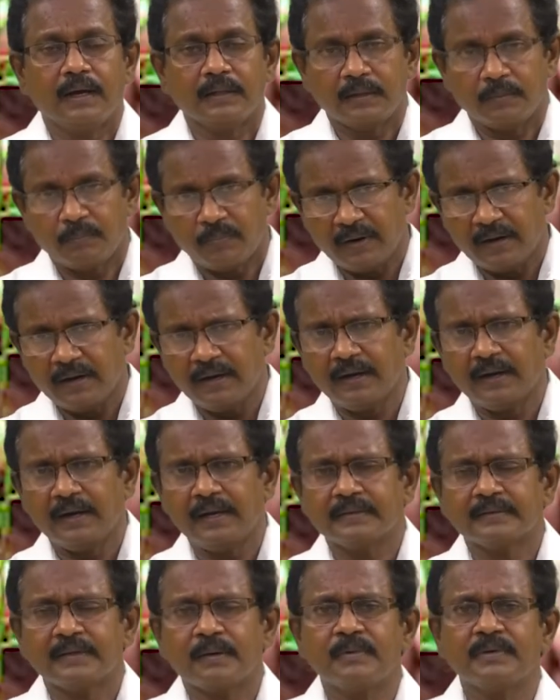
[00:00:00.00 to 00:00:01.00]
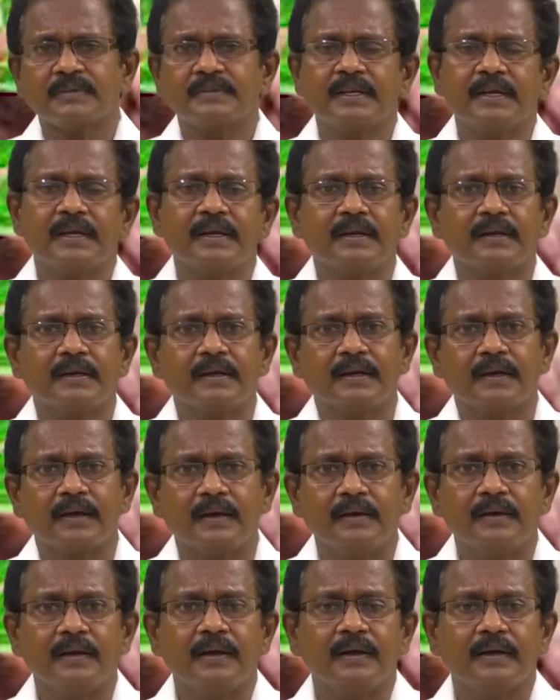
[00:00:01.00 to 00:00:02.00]
அந்த பள்ளங்களை சமன் செய்கின்ற
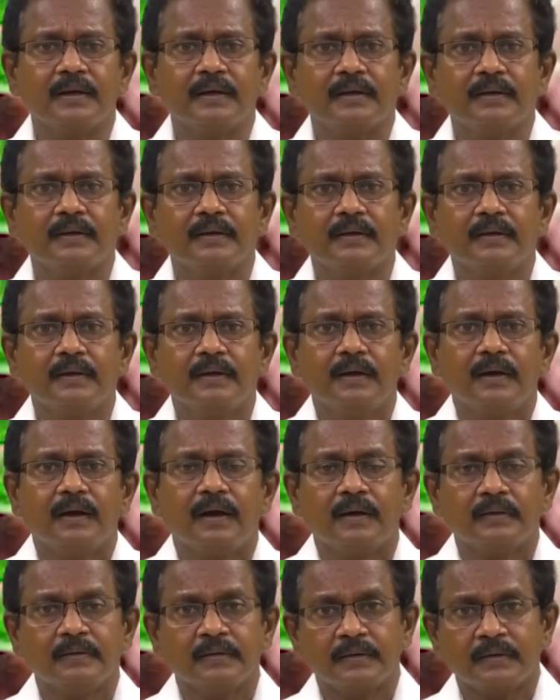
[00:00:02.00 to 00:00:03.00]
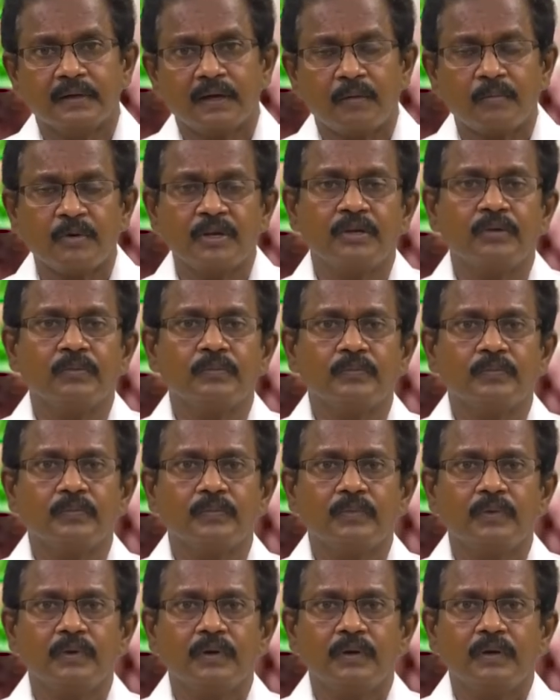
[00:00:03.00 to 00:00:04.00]
கல்லாக அது அமையும்
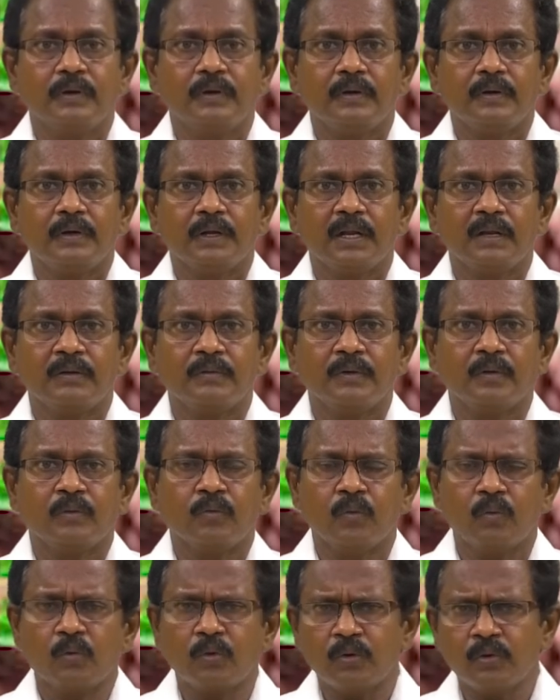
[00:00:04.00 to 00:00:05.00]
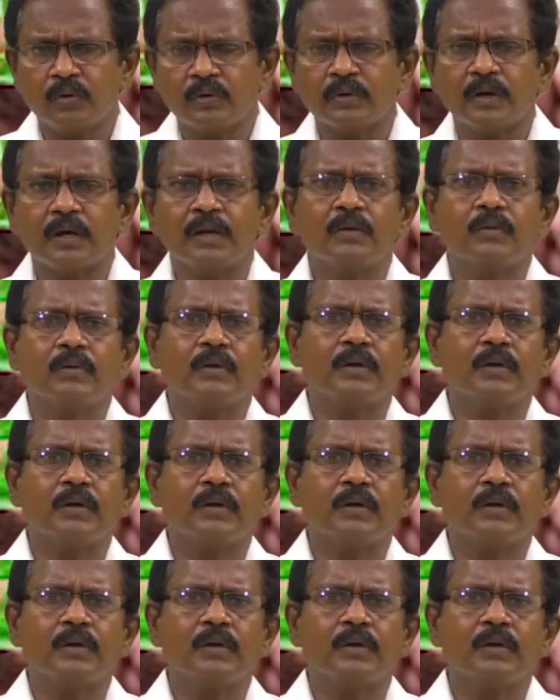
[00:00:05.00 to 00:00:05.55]
எனவே ஒரு நாள்